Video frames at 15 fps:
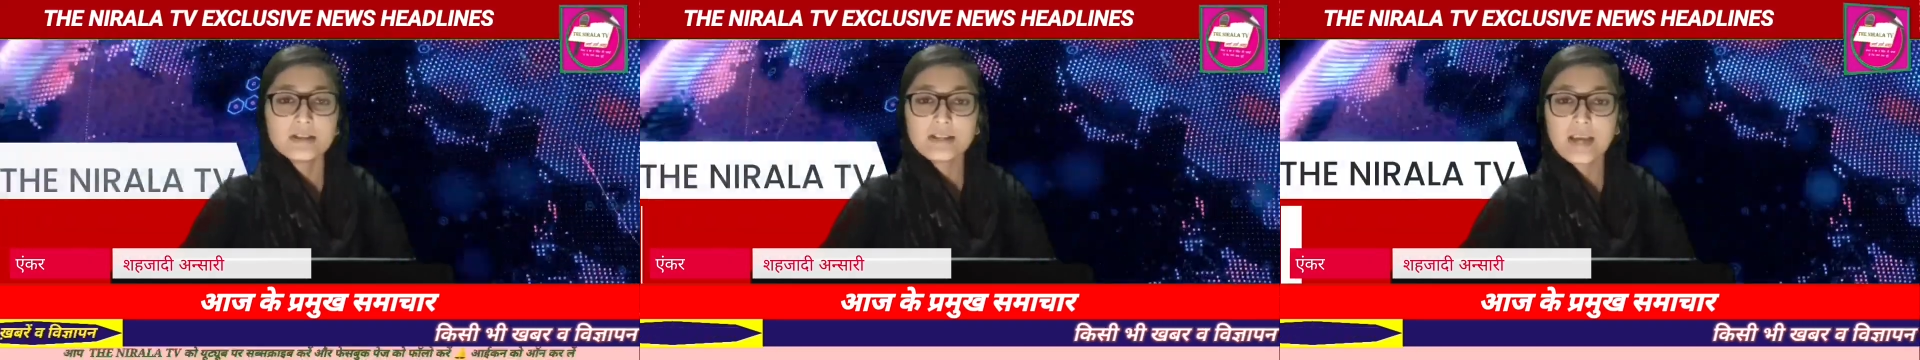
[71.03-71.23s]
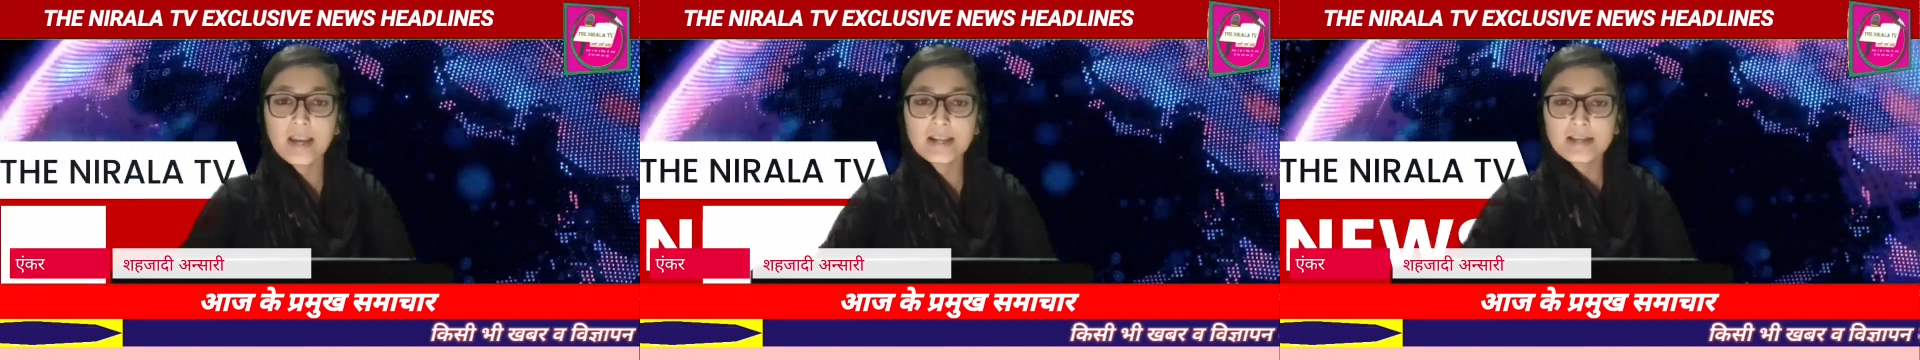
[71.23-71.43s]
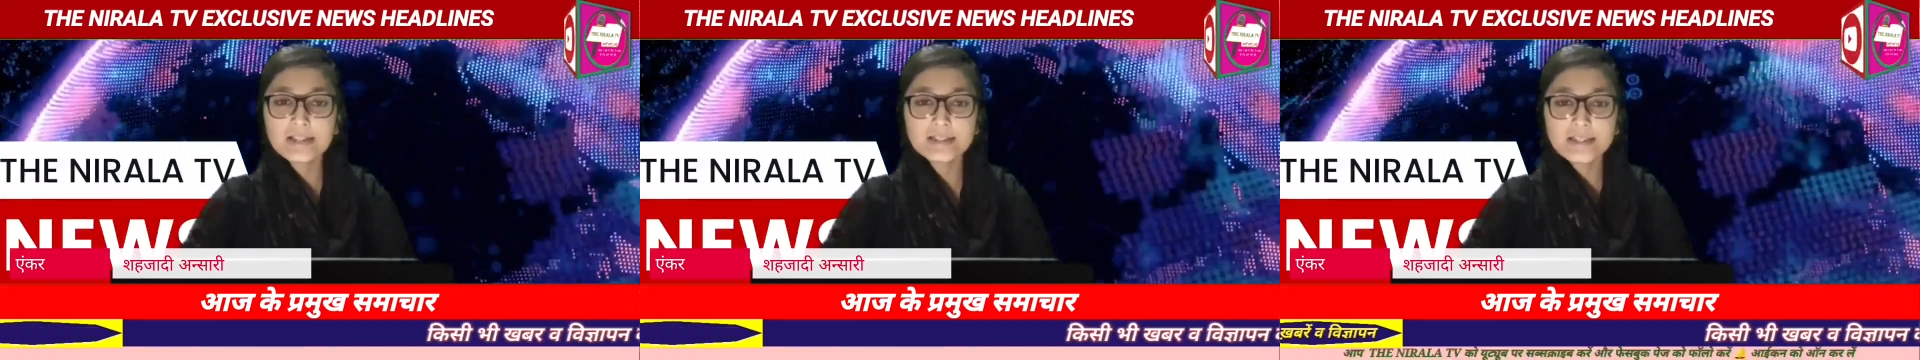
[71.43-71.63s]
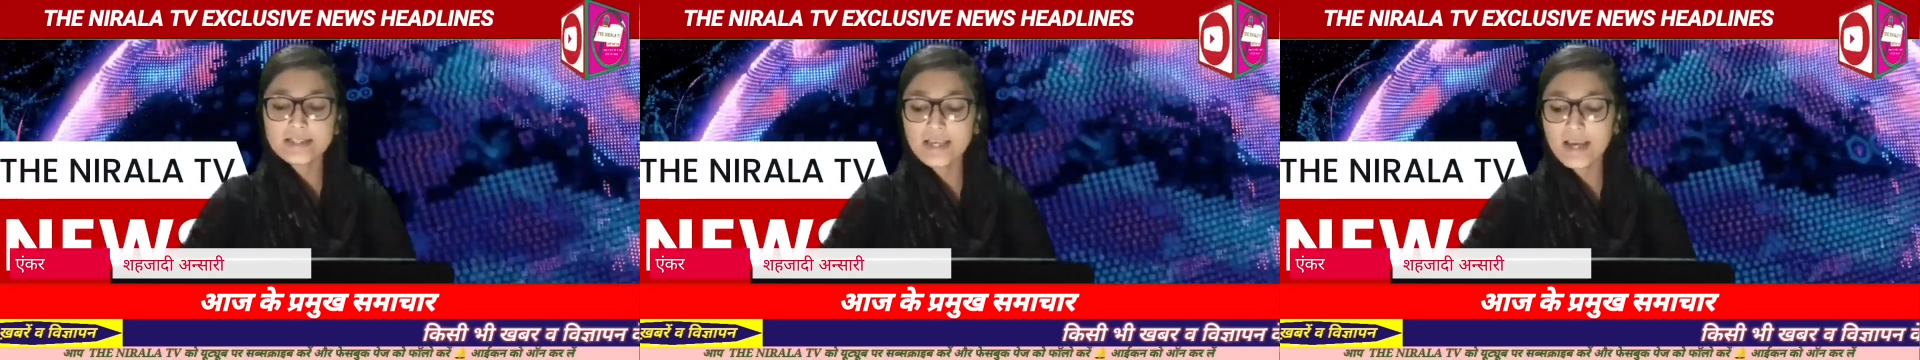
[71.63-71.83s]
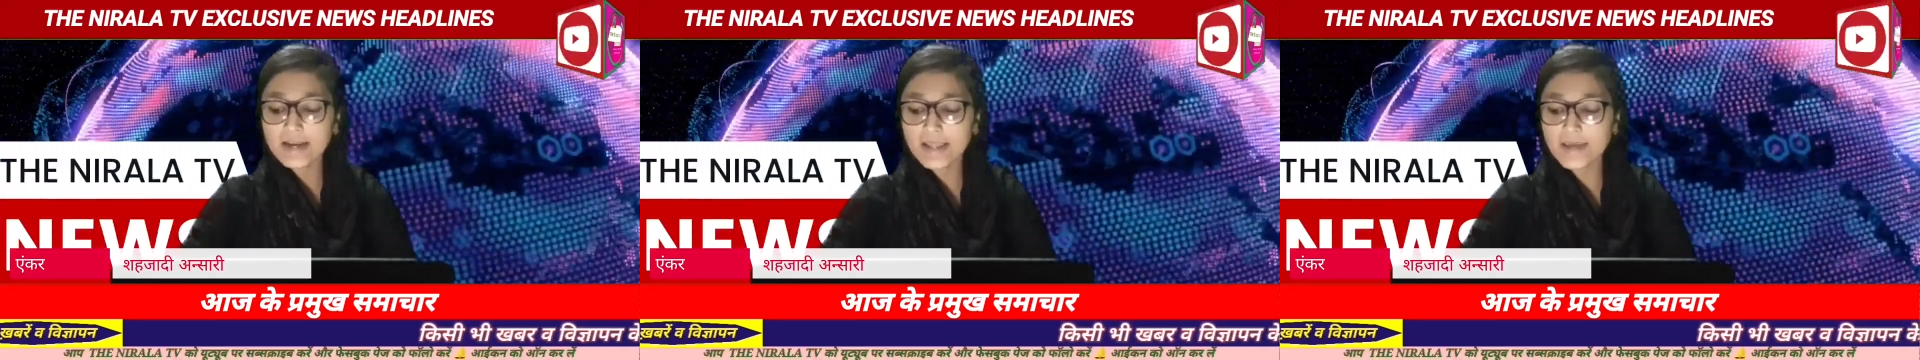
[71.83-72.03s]
झारखंड
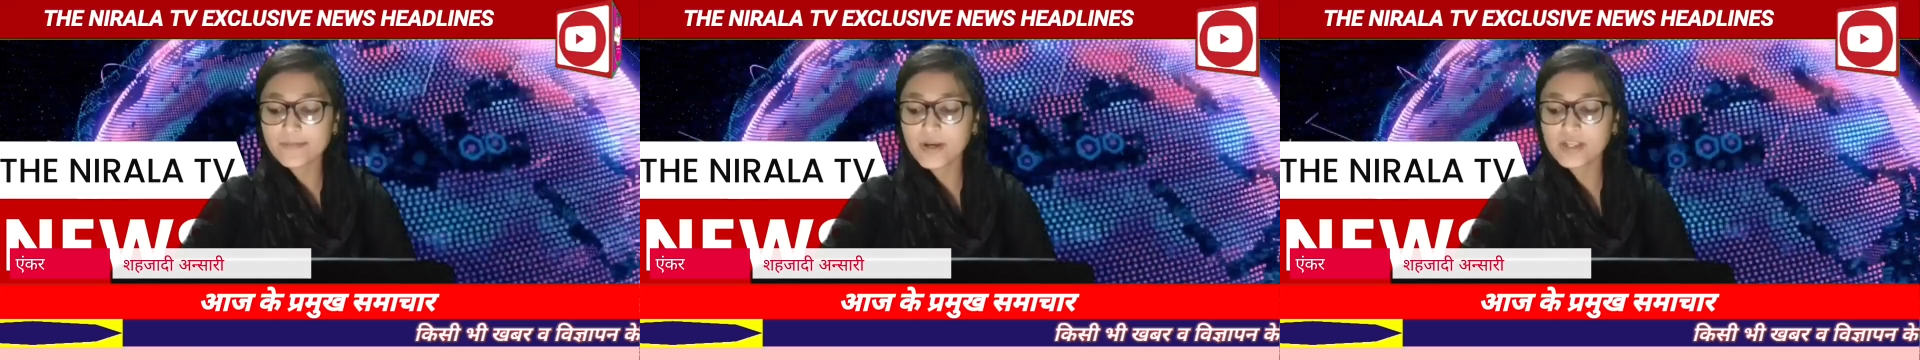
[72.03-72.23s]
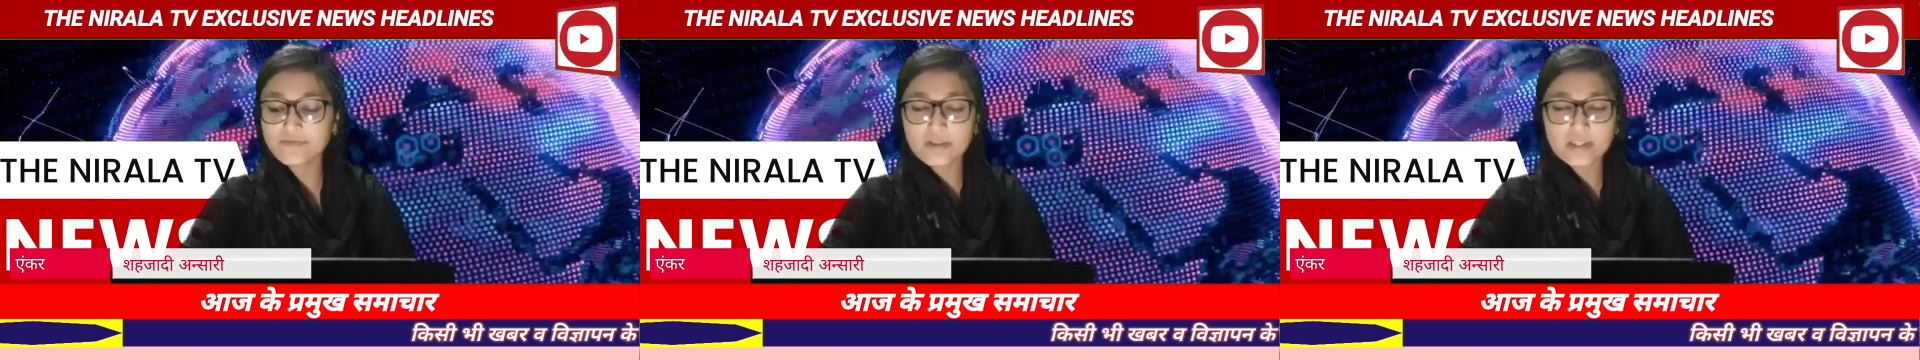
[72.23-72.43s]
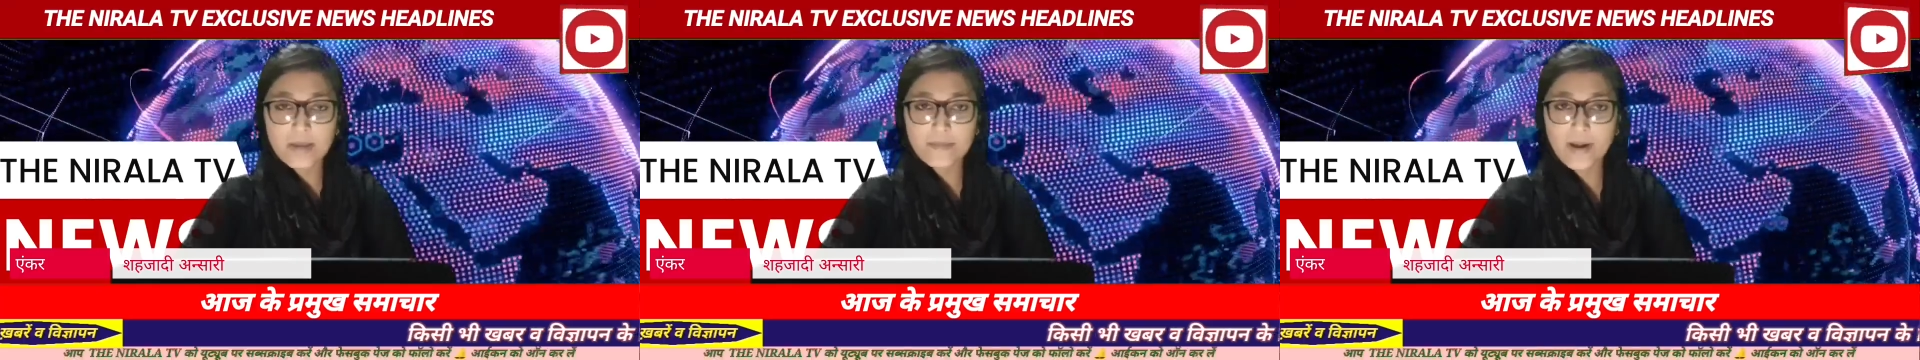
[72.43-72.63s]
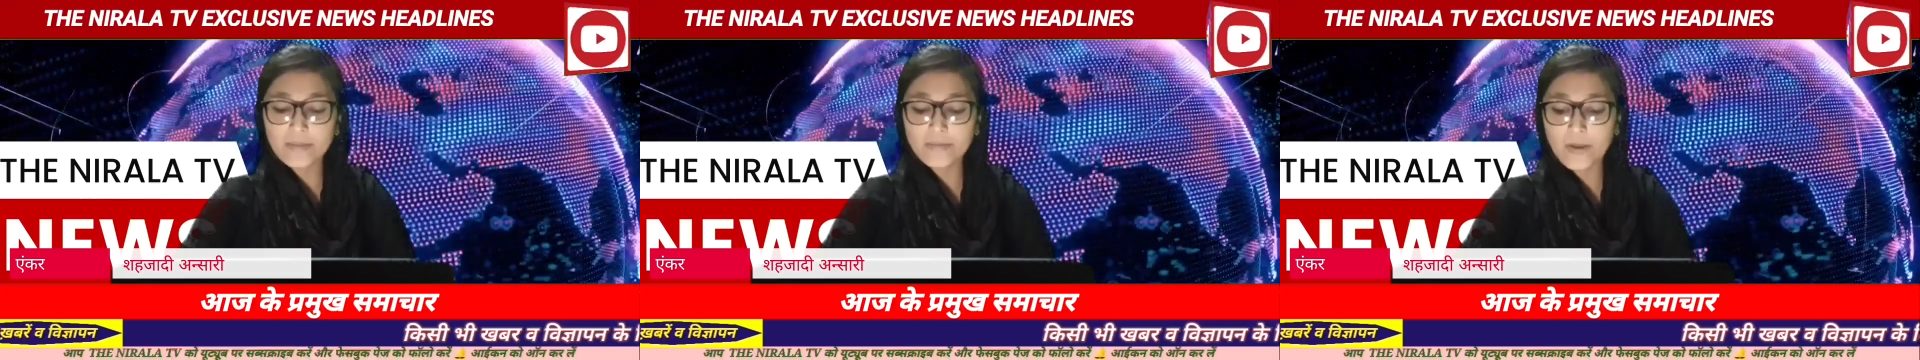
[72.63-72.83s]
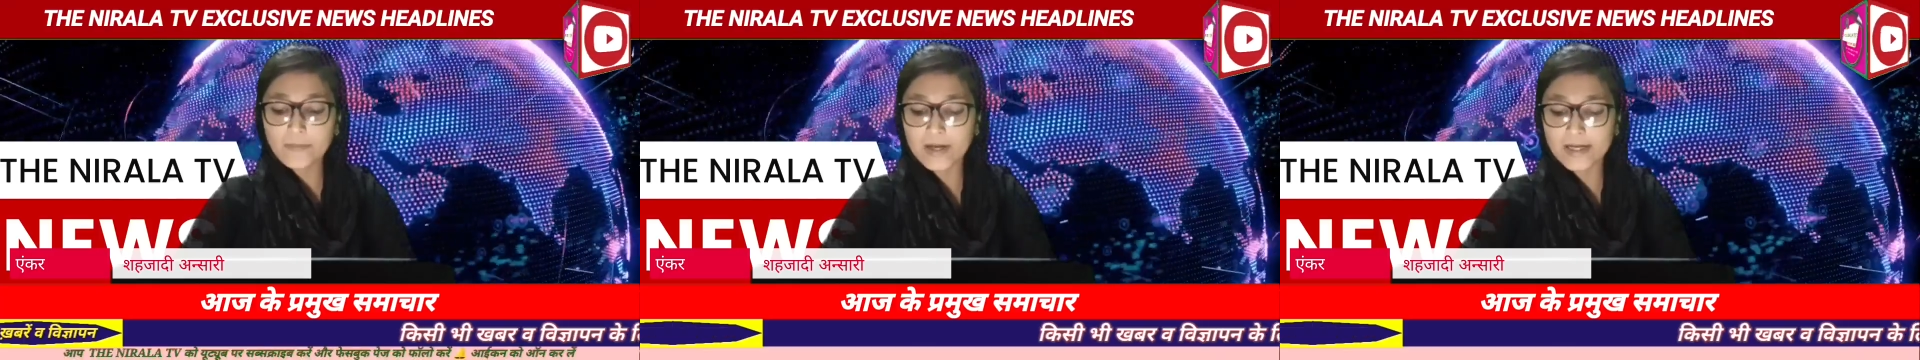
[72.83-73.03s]
से जा रही बस
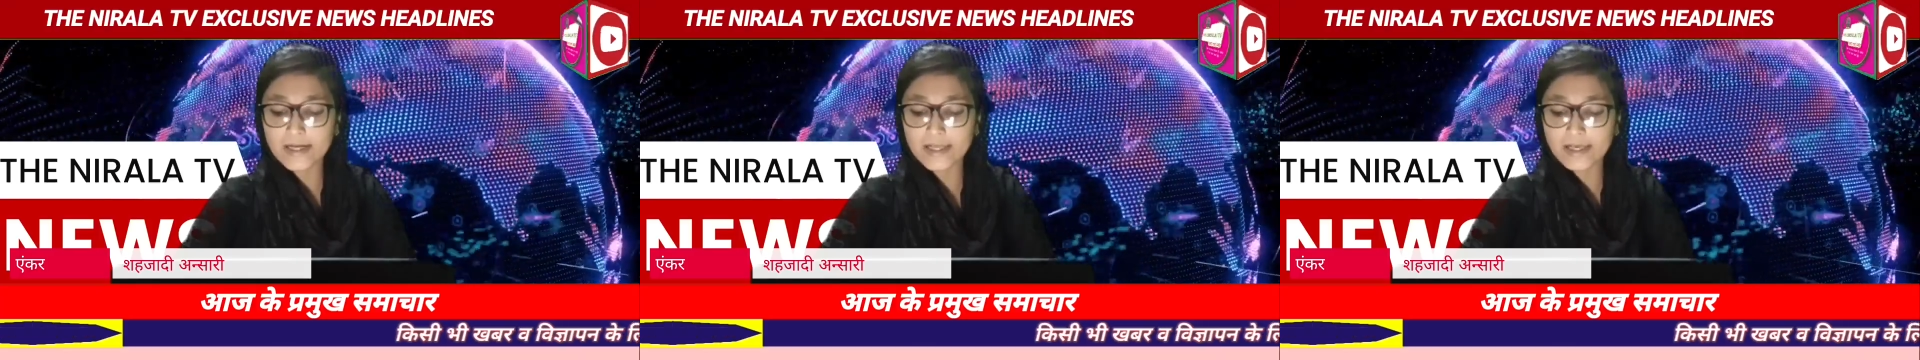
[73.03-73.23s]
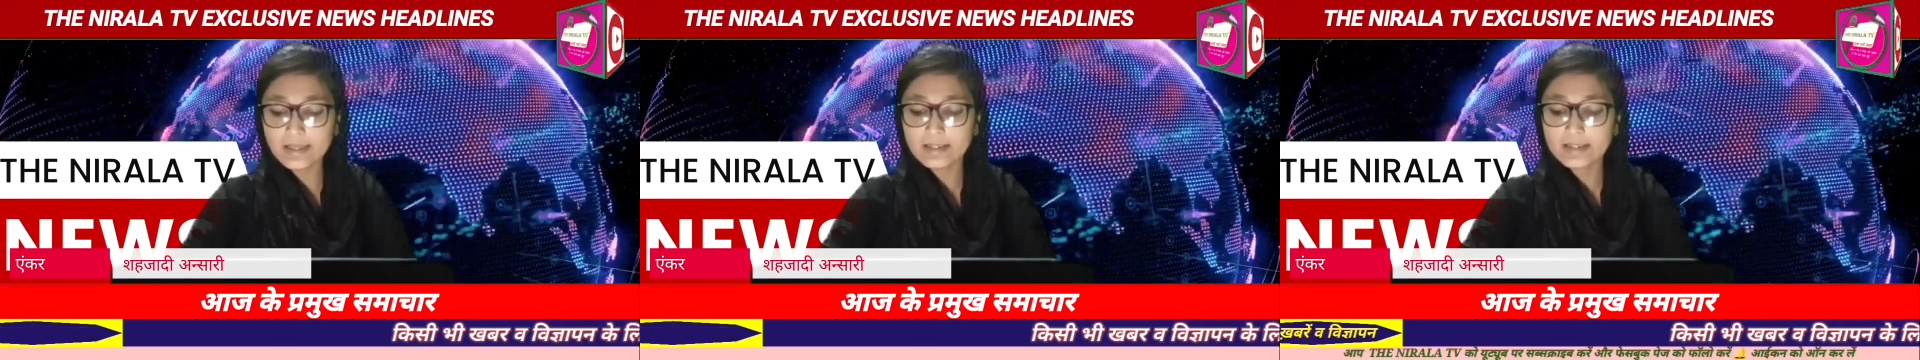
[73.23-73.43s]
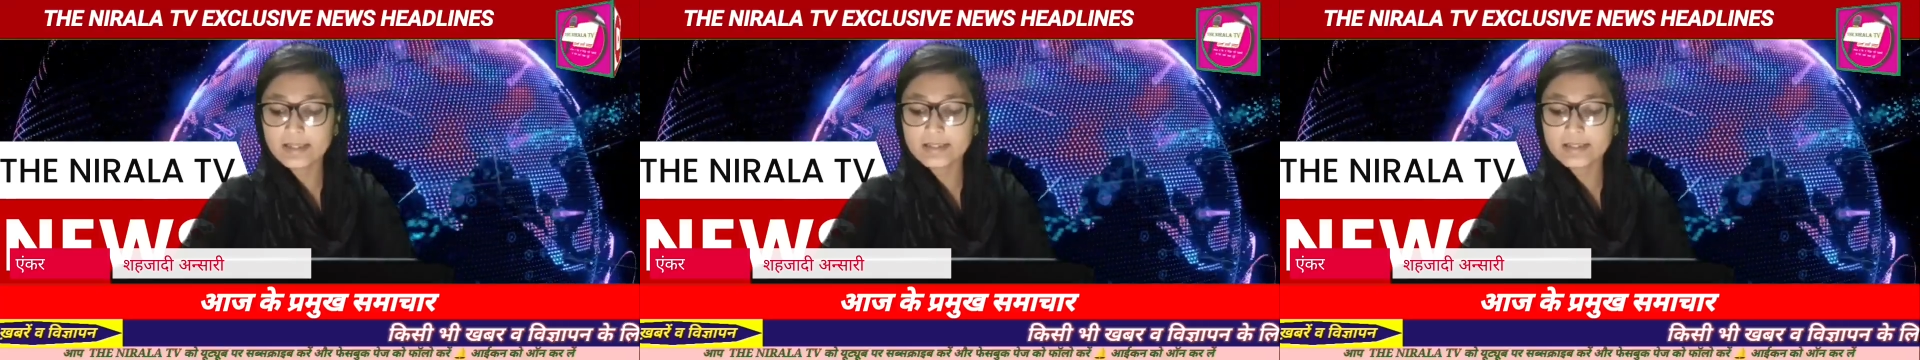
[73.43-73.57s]
फतेहबाद में पलटी